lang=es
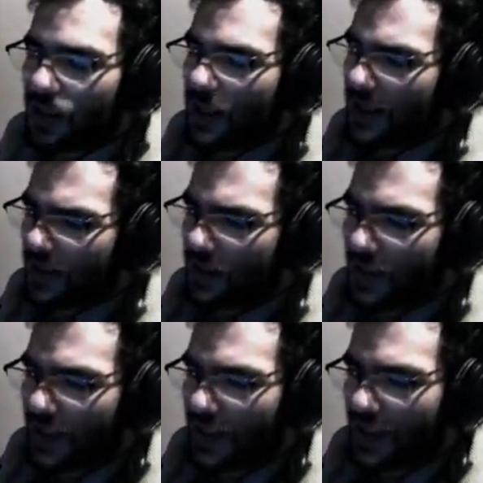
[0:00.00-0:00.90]
Voy a hacer
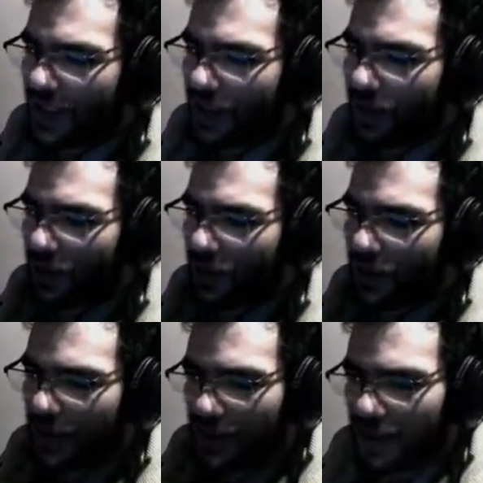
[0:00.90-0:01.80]
una tirada o algo
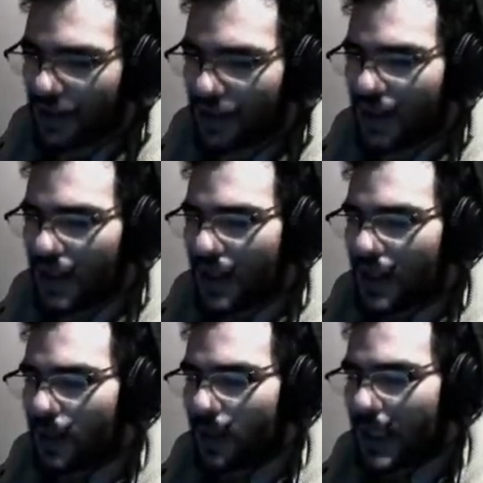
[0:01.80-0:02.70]
por el estilo
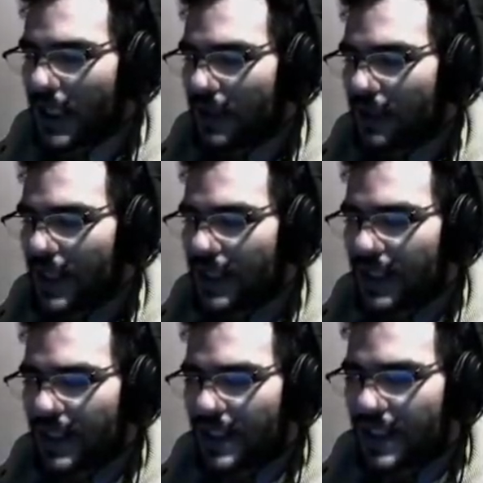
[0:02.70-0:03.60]
para que vean
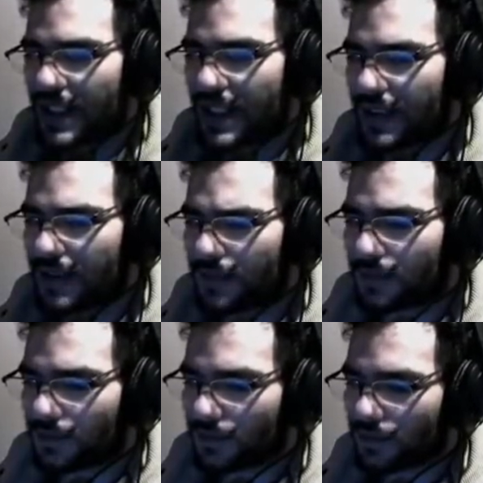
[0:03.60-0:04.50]
de qué se trata.